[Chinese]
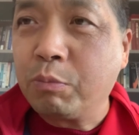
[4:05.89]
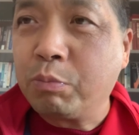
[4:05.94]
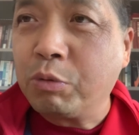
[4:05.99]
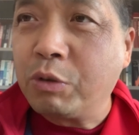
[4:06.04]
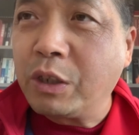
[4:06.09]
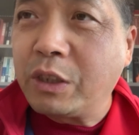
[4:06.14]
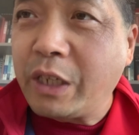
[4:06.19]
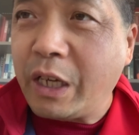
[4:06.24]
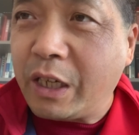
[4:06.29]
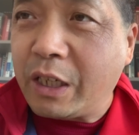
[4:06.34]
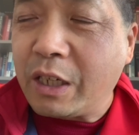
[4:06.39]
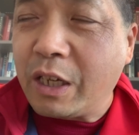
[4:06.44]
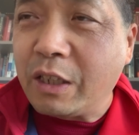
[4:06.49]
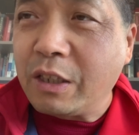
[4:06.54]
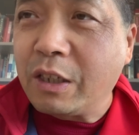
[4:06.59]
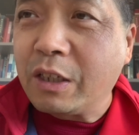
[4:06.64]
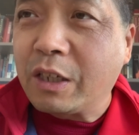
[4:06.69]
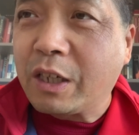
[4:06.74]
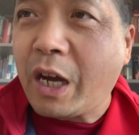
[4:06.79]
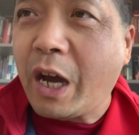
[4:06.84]
不过这个人
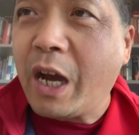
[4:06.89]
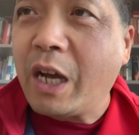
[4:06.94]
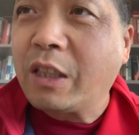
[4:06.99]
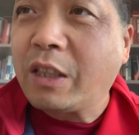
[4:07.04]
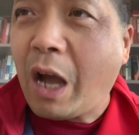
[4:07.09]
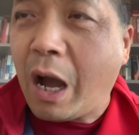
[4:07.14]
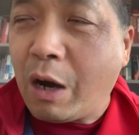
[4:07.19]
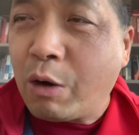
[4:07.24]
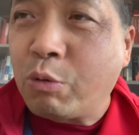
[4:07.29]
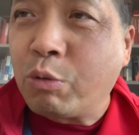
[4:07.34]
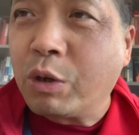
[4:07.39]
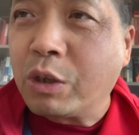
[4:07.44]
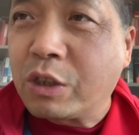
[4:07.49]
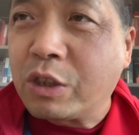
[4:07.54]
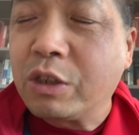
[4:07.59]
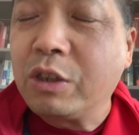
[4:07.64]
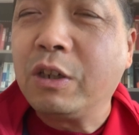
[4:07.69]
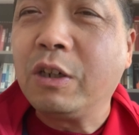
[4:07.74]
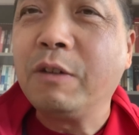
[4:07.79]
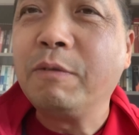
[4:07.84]
呢开大货
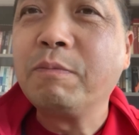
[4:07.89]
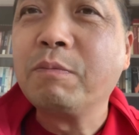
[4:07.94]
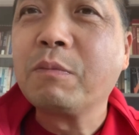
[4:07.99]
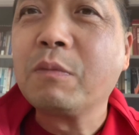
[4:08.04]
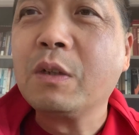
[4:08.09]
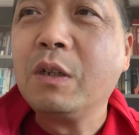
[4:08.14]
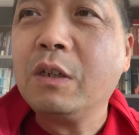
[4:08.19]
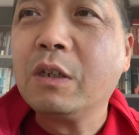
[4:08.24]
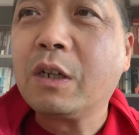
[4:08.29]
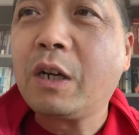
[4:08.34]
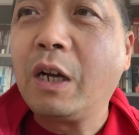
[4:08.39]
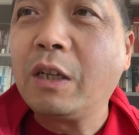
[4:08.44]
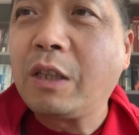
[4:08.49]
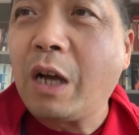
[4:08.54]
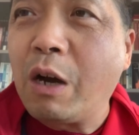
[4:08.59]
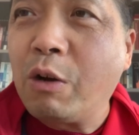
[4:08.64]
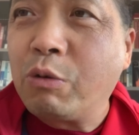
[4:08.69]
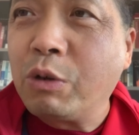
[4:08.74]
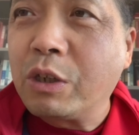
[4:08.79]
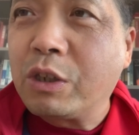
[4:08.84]
车，开
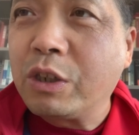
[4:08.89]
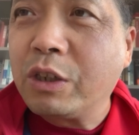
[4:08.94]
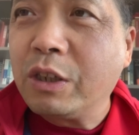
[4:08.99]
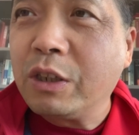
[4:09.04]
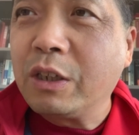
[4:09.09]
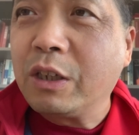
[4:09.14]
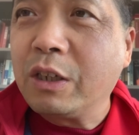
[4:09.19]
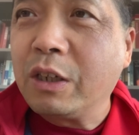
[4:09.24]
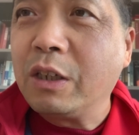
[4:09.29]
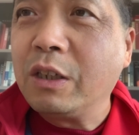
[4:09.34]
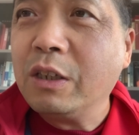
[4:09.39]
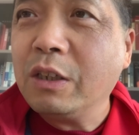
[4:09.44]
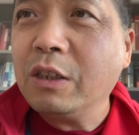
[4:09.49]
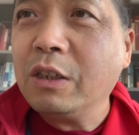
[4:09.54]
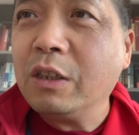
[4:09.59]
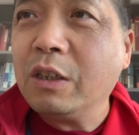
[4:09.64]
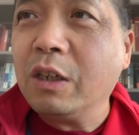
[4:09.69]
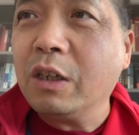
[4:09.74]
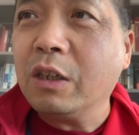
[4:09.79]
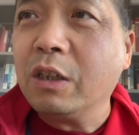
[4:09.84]
大货车呢，
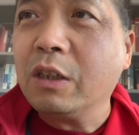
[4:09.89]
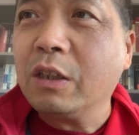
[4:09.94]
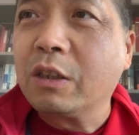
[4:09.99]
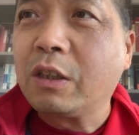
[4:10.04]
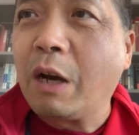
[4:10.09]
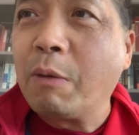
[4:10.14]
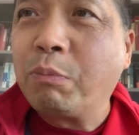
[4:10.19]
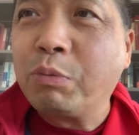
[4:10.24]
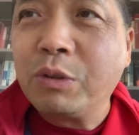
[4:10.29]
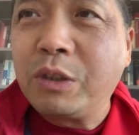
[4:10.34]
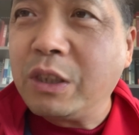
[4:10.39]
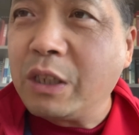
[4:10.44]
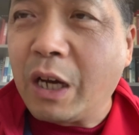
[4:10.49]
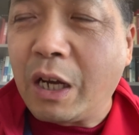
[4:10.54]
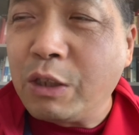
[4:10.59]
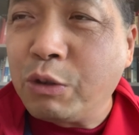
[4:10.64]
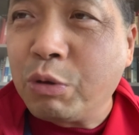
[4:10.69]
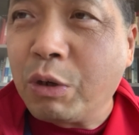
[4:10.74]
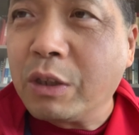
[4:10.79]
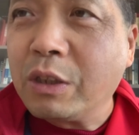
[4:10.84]
呃，他不系
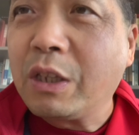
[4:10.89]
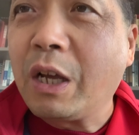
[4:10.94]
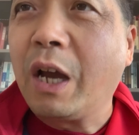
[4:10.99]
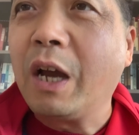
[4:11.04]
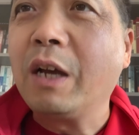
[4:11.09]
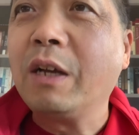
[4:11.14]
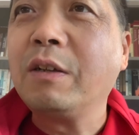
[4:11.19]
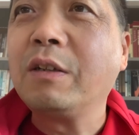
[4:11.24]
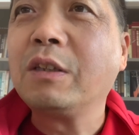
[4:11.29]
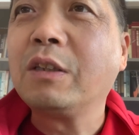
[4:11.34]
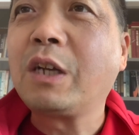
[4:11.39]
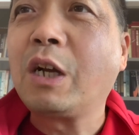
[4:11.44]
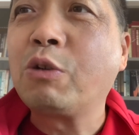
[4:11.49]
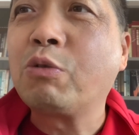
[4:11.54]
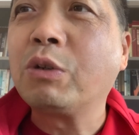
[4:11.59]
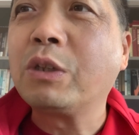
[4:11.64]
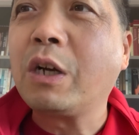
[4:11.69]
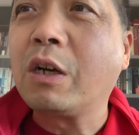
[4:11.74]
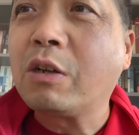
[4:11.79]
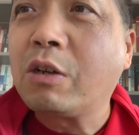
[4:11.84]
安全带。他
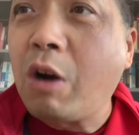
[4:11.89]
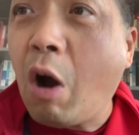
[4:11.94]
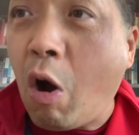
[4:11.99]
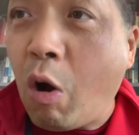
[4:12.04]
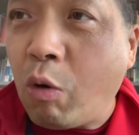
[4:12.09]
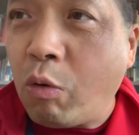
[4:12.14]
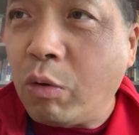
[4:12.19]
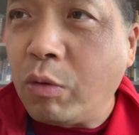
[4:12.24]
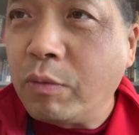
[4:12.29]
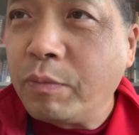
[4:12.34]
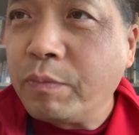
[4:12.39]
说他高，